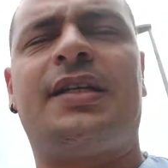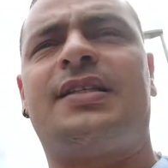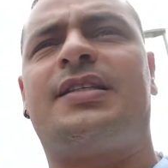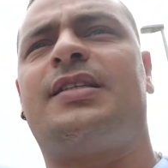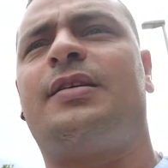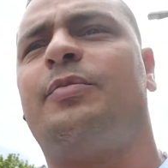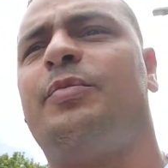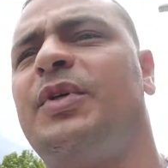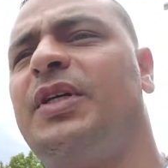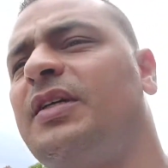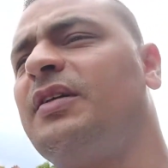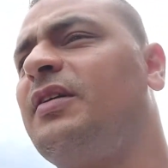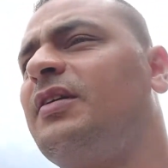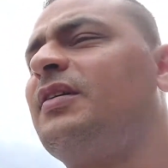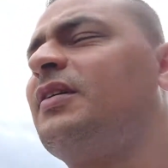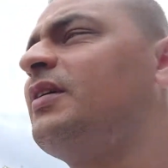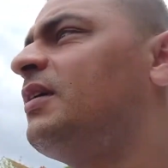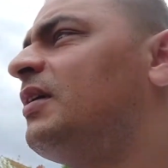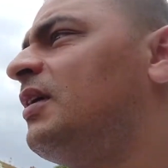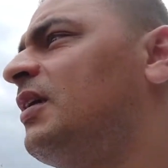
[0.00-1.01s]
يا زبي
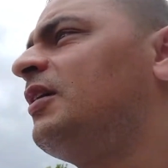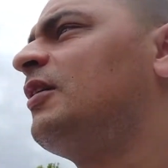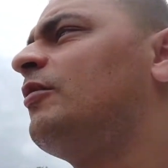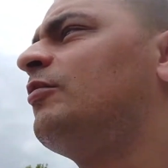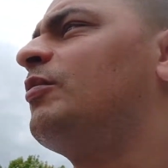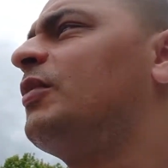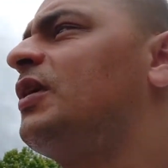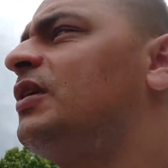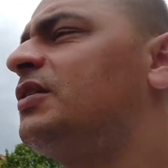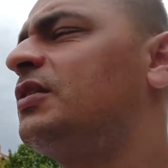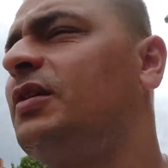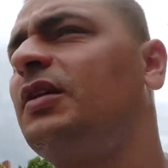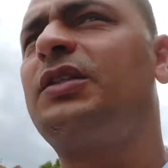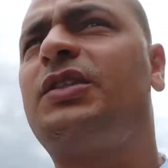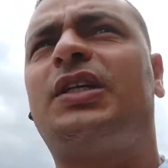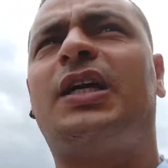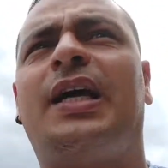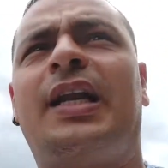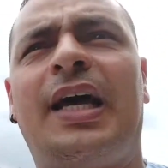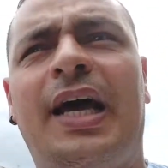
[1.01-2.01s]
ما
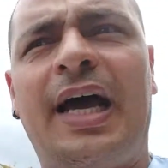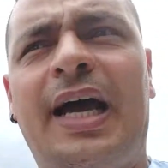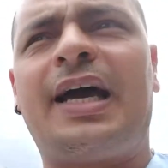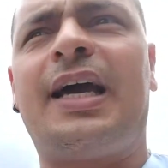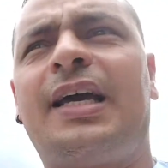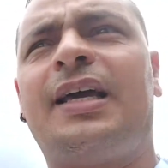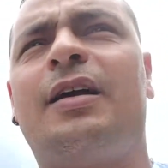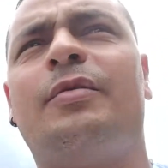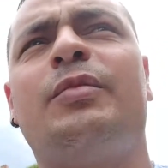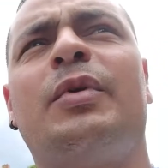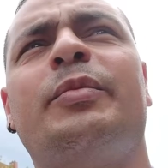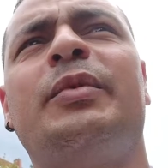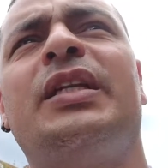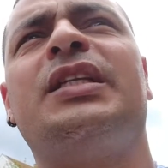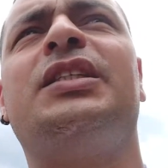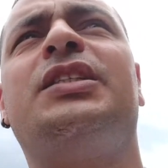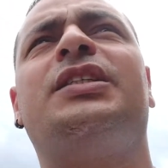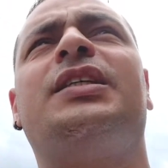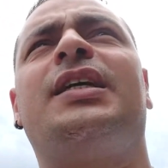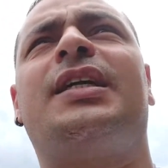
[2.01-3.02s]
نسكتش على حقي اما
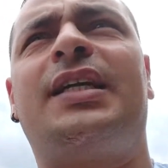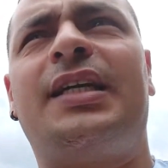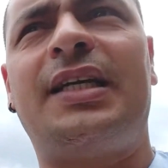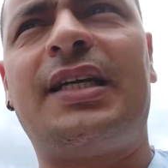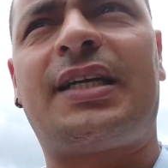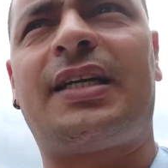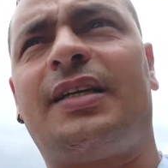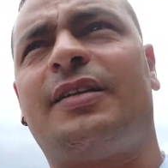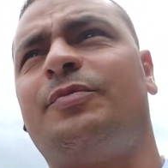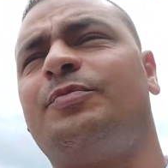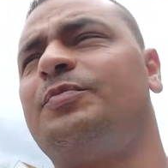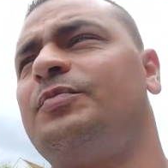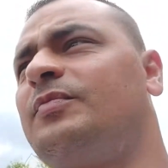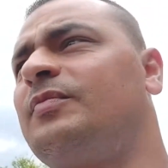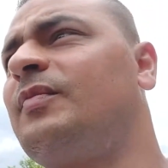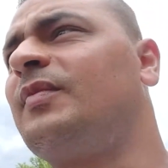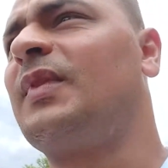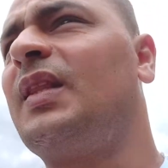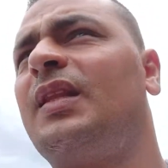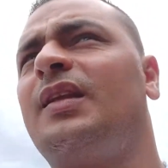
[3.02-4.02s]
مانيش شرير
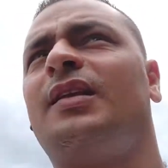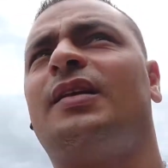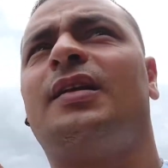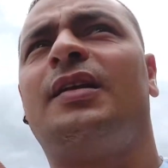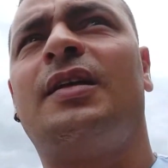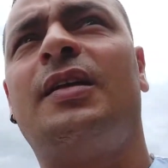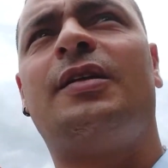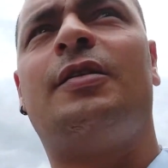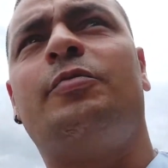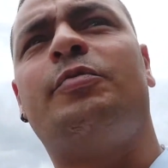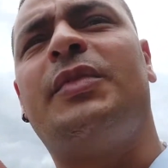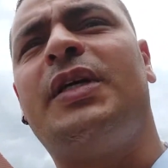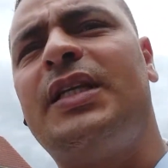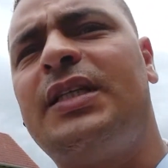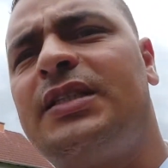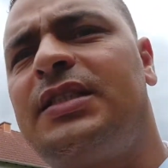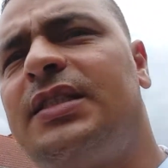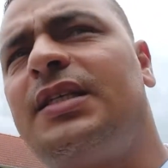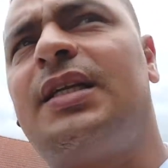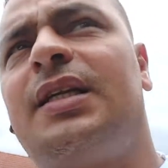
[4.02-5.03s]

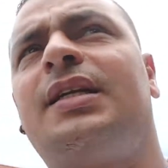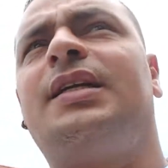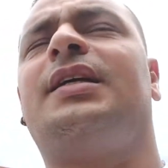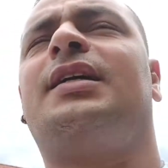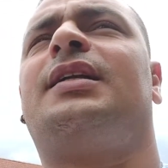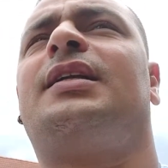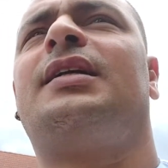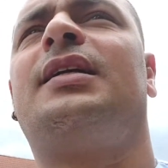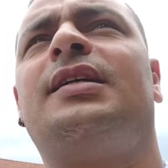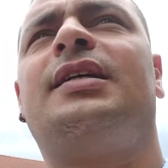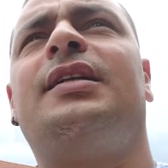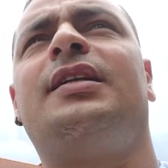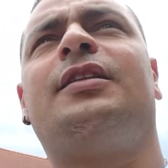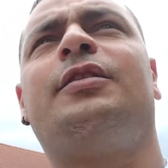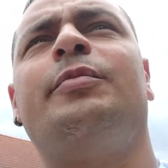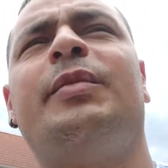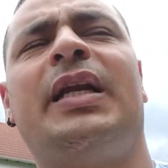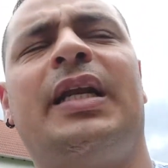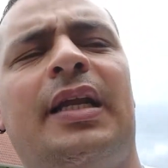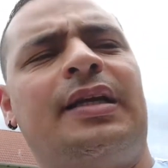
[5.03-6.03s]
مانيش شرير
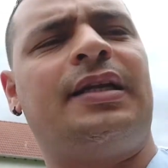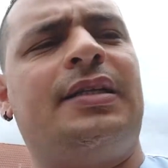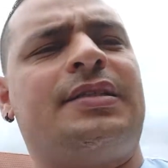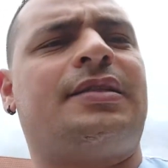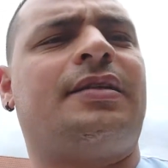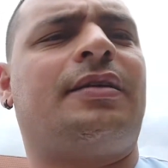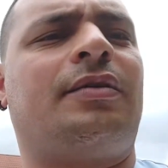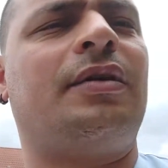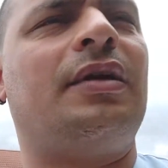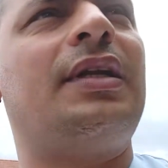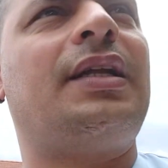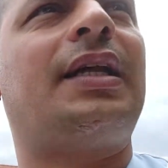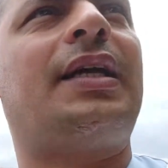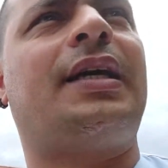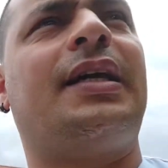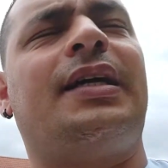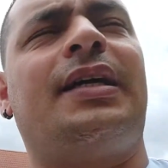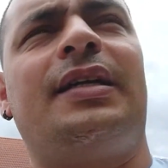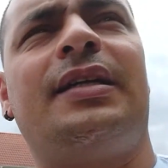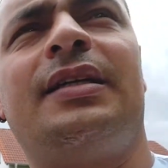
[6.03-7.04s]
نتمنى الناس الكل
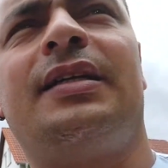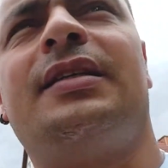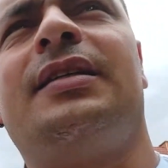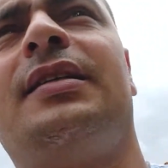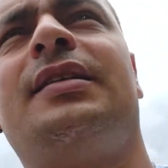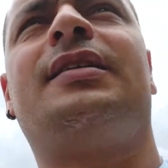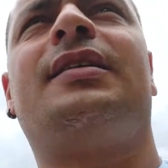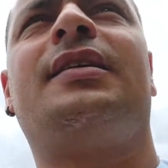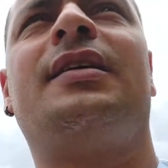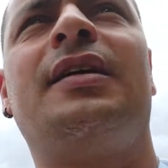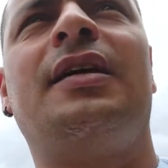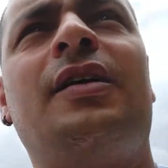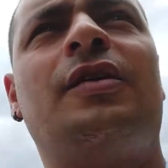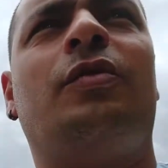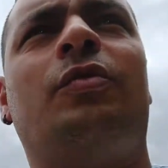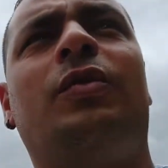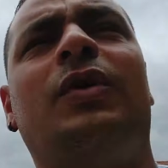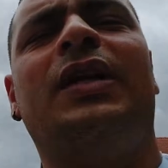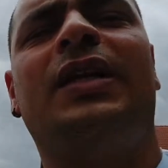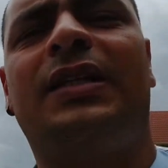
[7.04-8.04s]
الخير
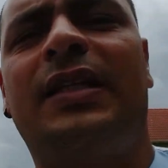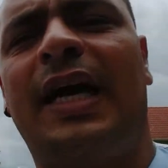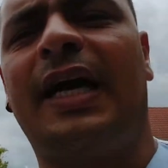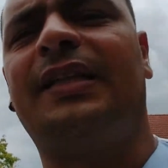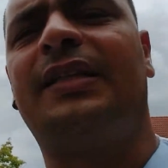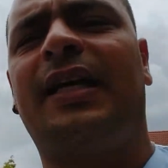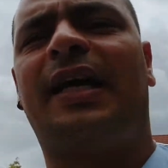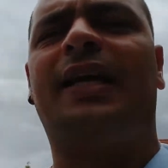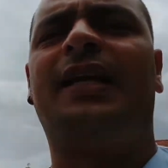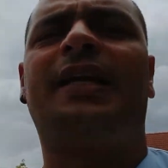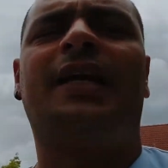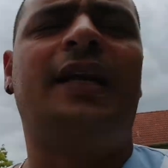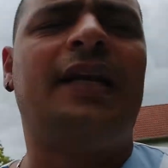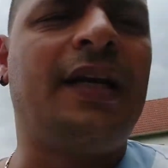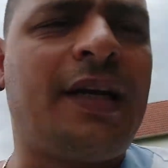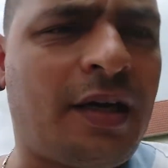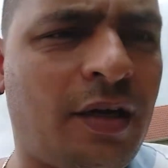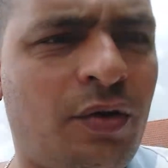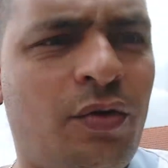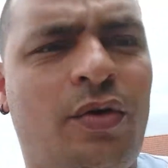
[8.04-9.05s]
واللي تعدى عليا
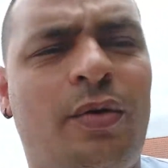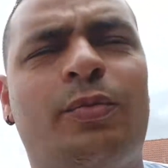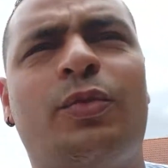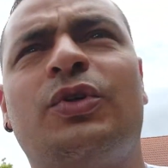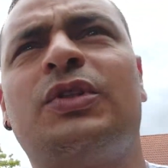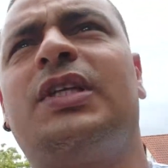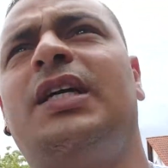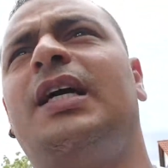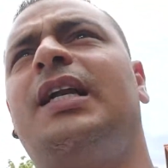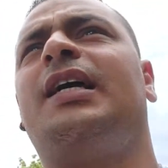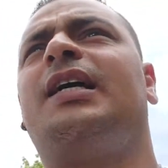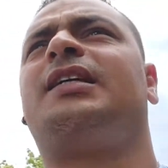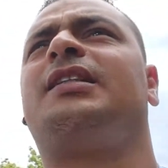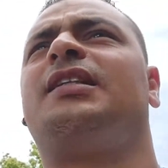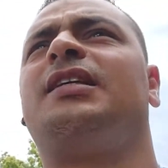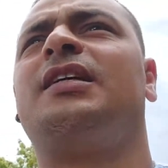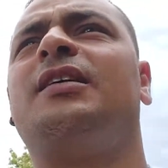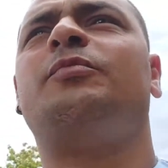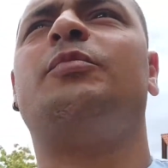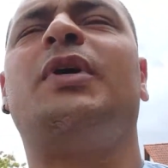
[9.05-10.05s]
ناكلو امو ديريكت
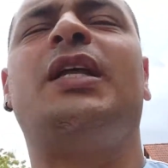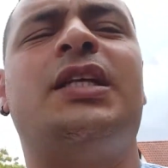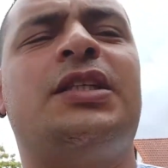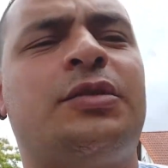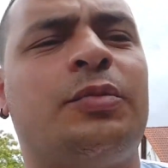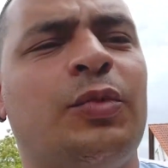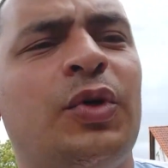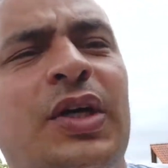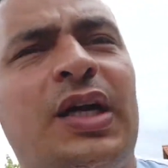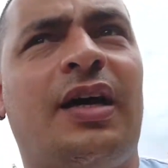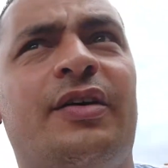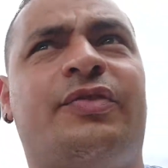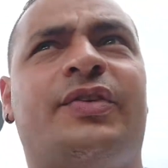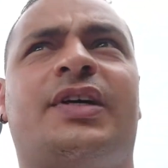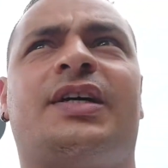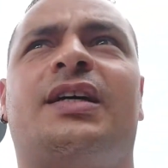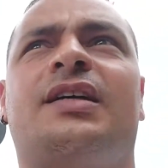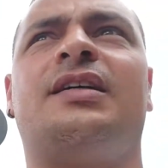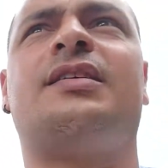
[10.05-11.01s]
مانيش منافق